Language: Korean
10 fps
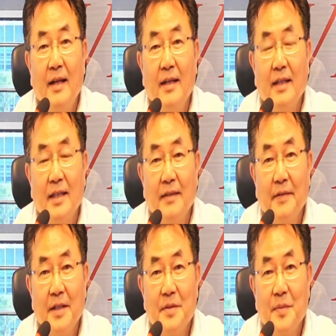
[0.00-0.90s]
이
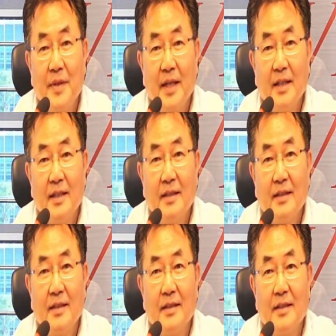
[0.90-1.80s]

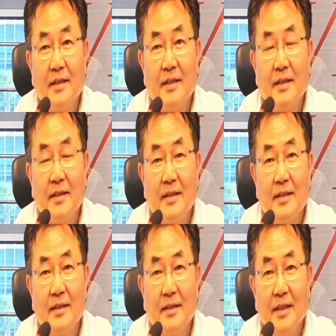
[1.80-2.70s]
페이스북에는
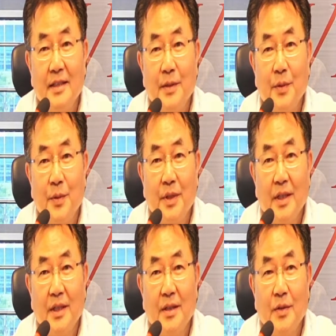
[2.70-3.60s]
그
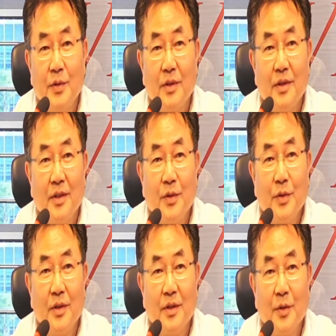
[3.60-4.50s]
여기 어,
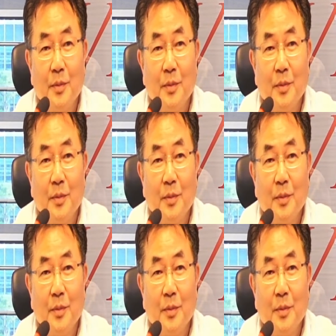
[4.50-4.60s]
어, 어, 요